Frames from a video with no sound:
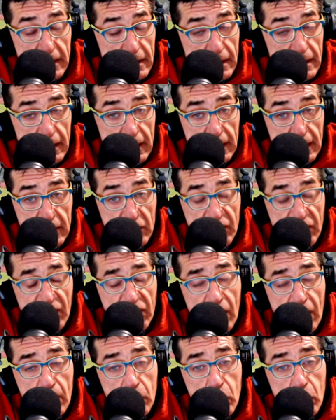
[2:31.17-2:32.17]
eh,
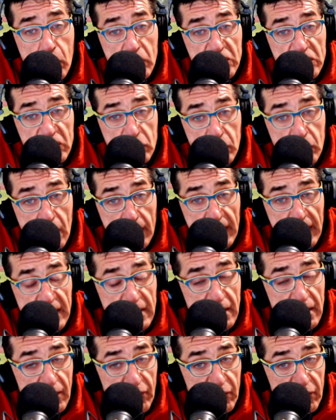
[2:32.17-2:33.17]
dovevamo
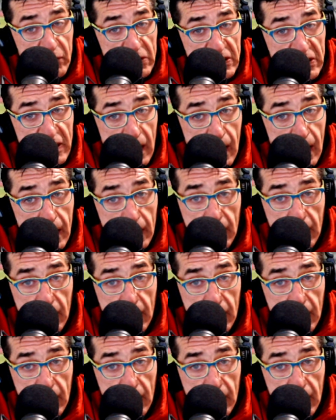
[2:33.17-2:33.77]
sicuramente rinforzare,